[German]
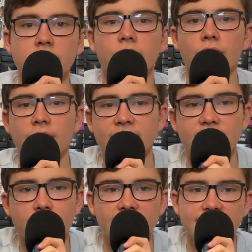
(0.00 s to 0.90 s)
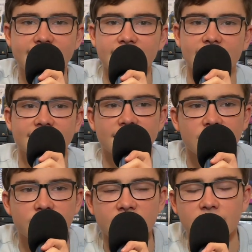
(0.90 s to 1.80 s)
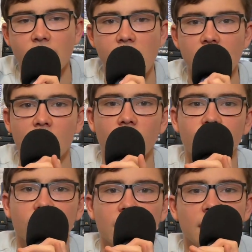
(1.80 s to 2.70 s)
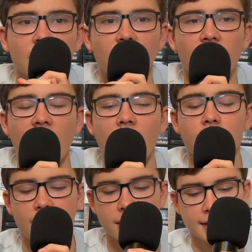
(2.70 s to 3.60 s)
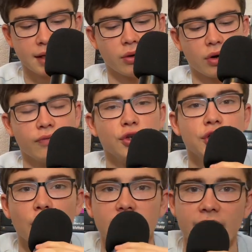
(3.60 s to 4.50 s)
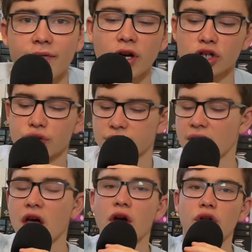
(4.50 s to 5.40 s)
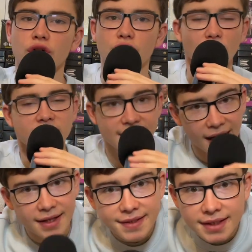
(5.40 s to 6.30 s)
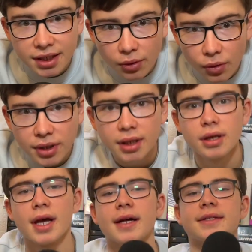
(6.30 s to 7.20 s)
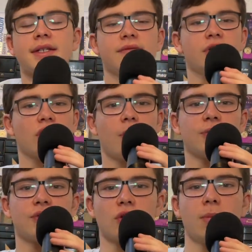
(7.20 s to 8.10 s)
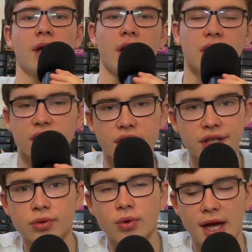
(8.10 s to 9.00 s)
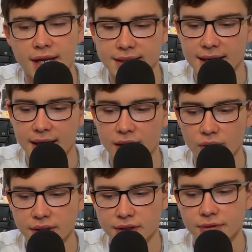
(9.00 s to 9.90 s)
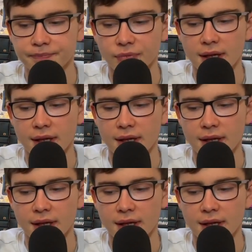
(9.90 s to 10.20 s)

So, ich nehme den ganzen Lachs jetzt zum dritten Mal auf. Aber dennoch wünsche ich euch einen wunderschönen Good Darts in die Runde. Herzlich willkommen zum QA heute.